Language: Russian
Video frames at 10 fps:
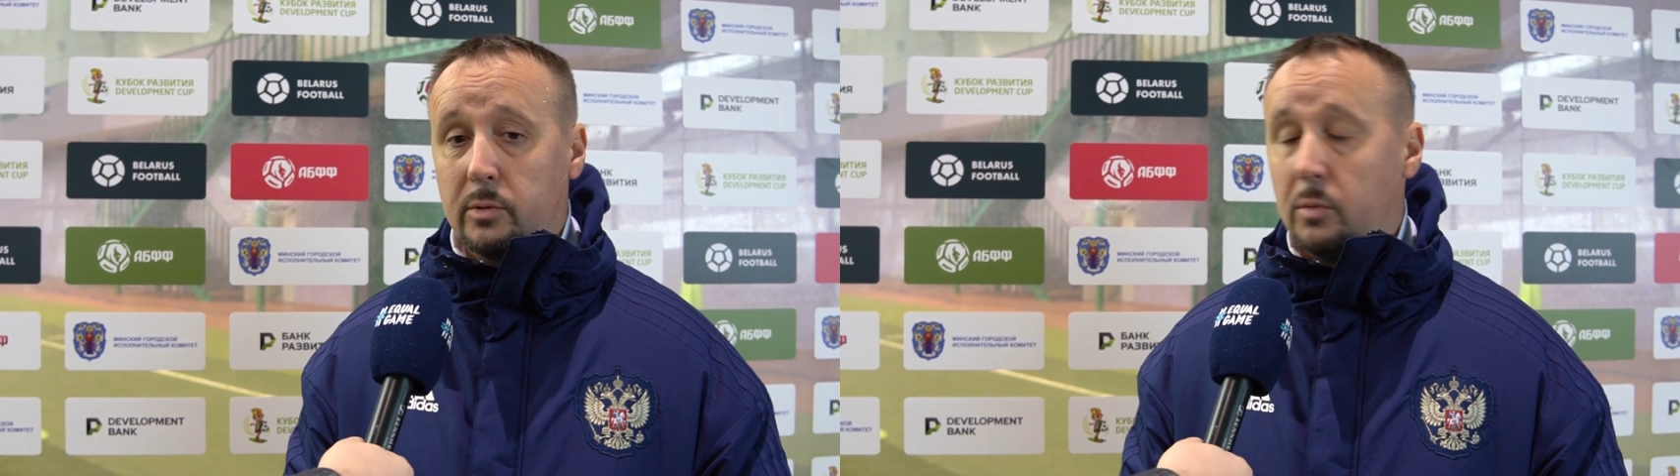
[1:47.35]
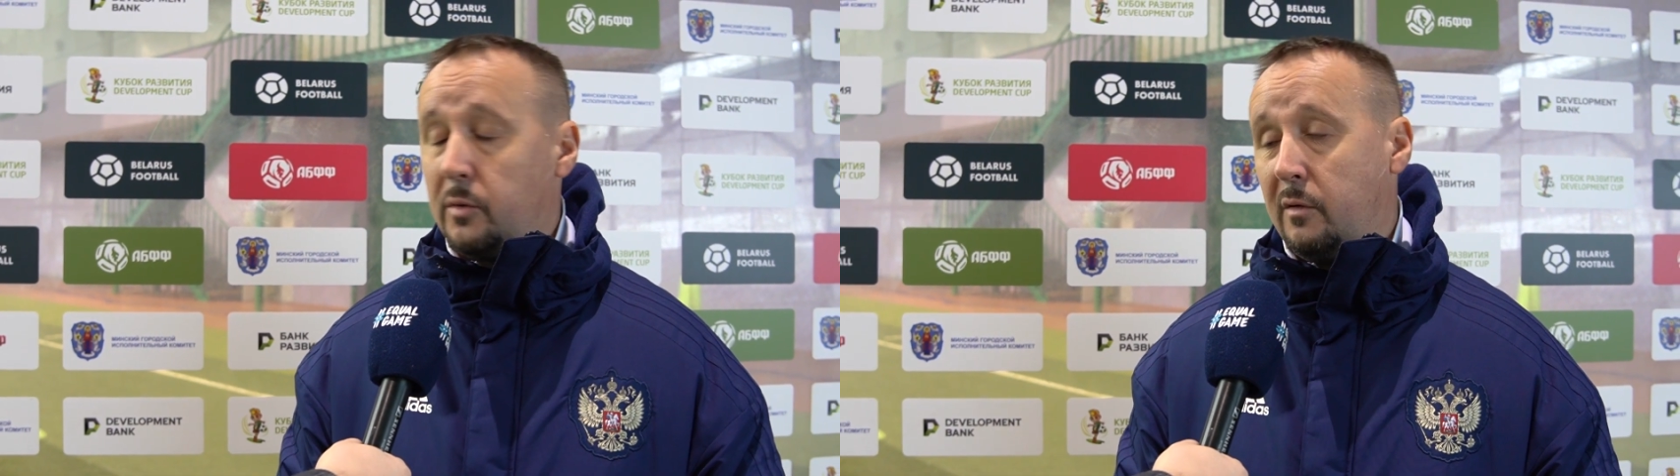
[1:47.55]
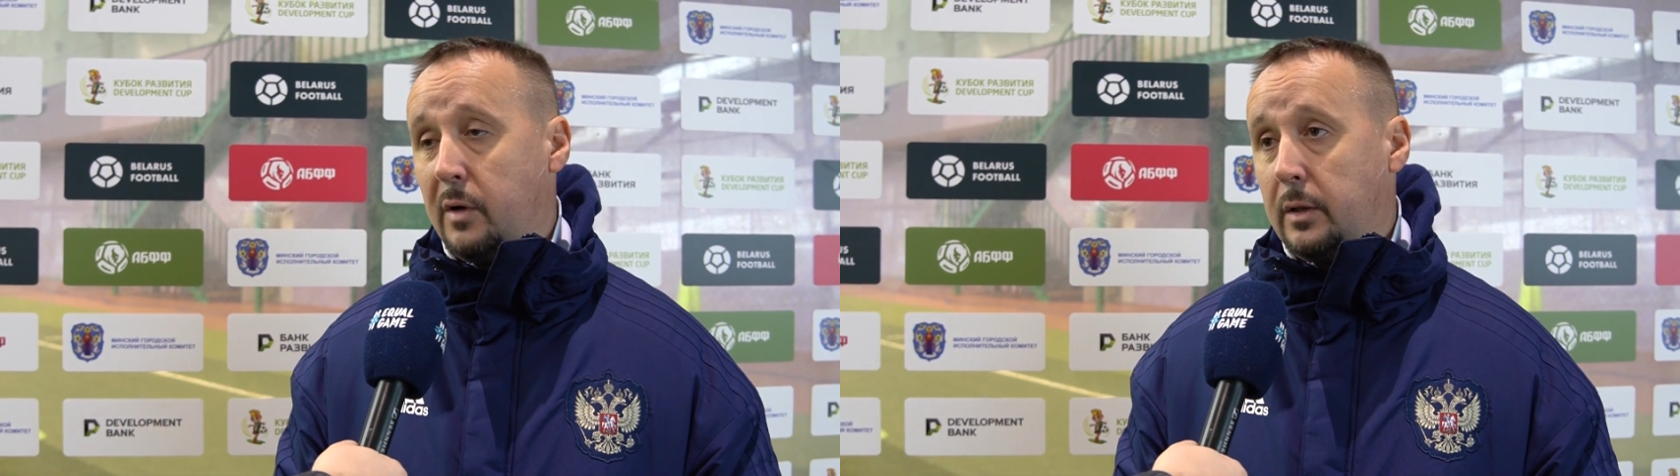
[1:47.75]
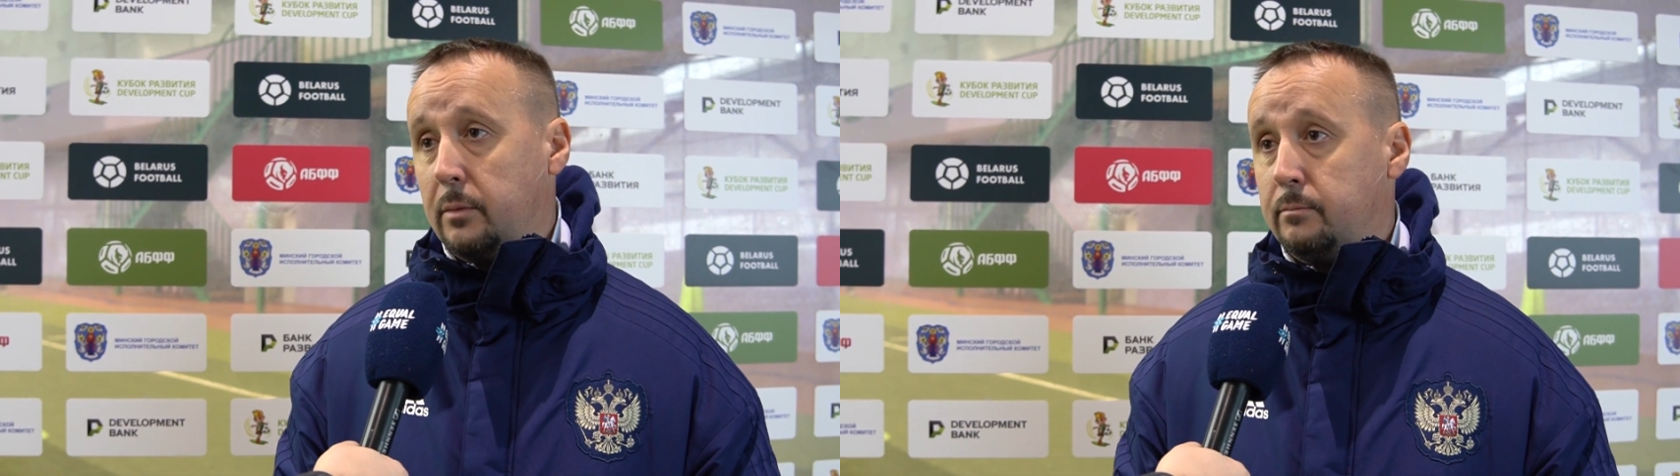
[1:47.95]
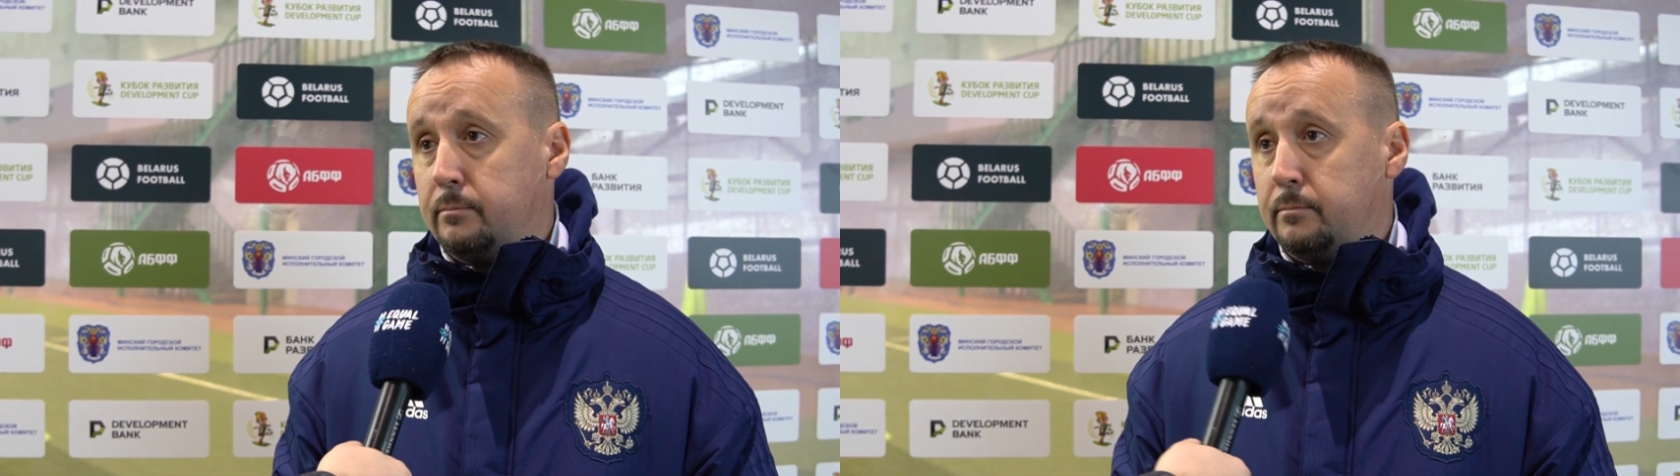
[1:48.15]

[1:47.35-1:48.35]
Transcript: кто будет фаворитом.